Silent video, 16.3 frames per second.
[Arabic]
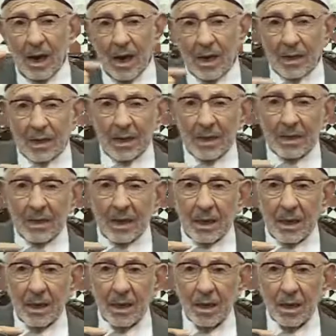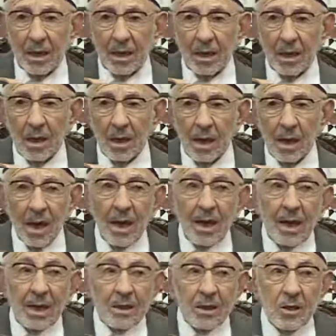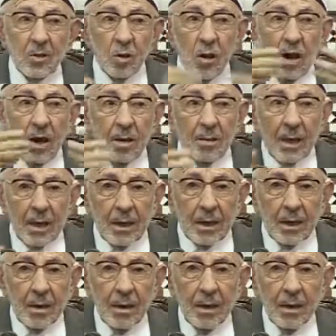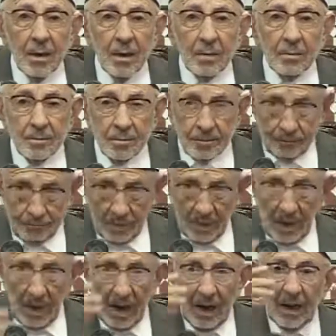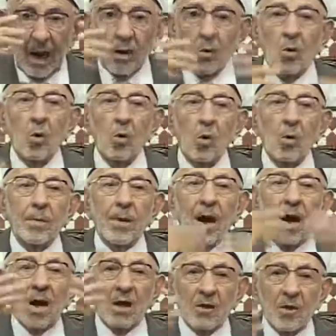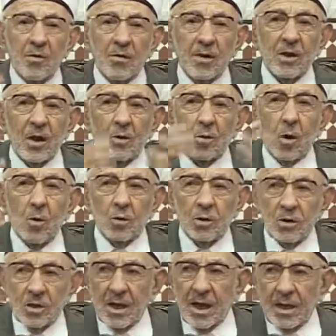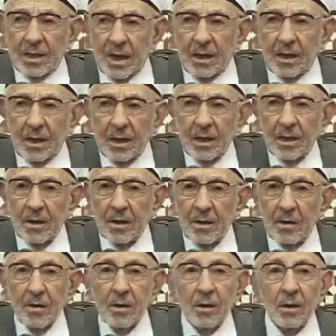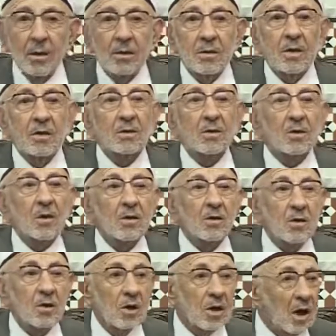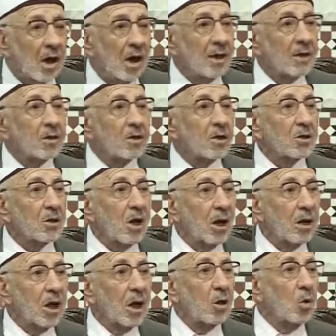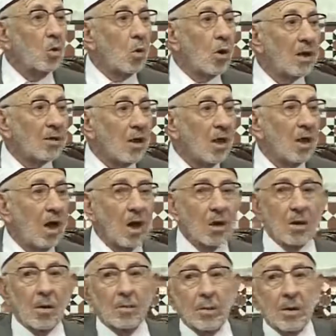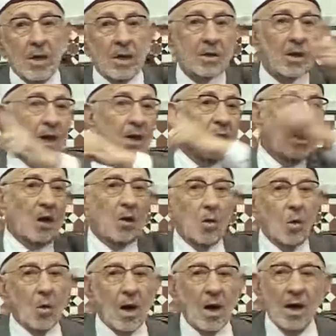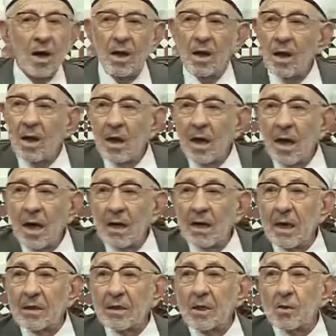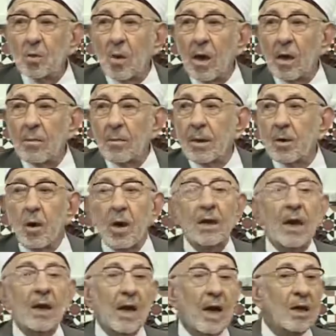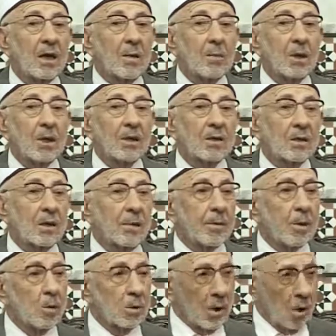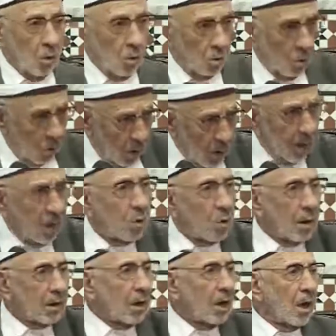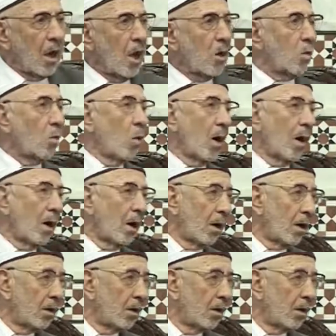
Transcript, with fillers: العقيدة التي تهيمن على القلوب عاطفة ووجدانا تستطيع أن تجعل اللغة العربية هي اللغة التي تهيمن على العالم الإسلامي وتكون هي اللغة الأقوى